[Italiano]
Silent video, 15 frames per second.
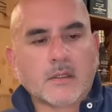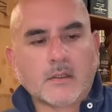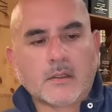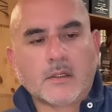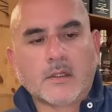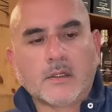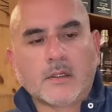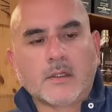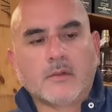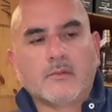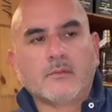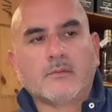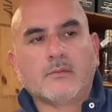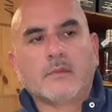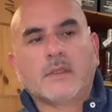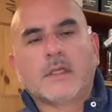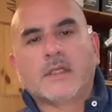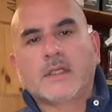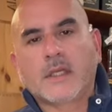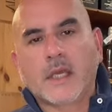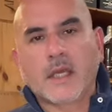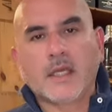eh, una
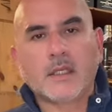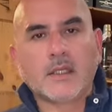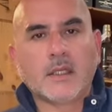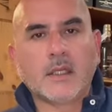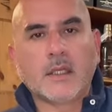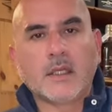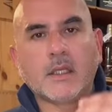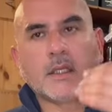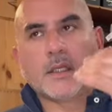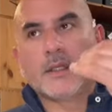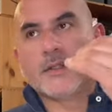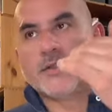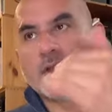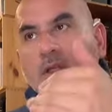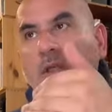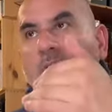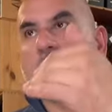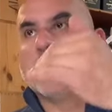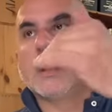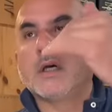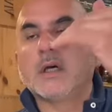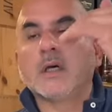serie di
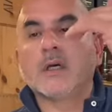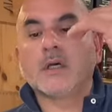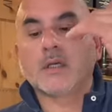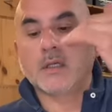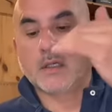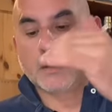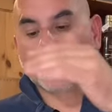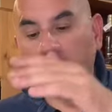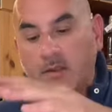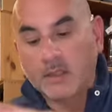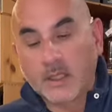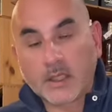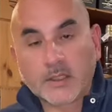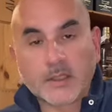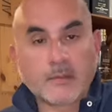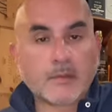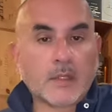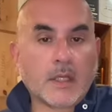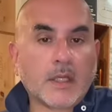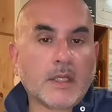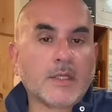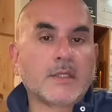gin eh, in stile
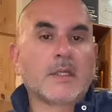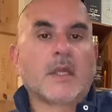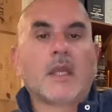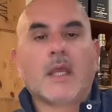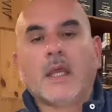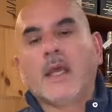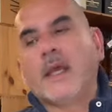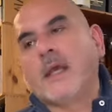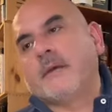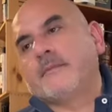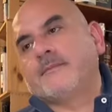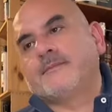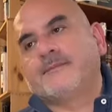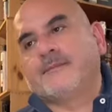giapponese che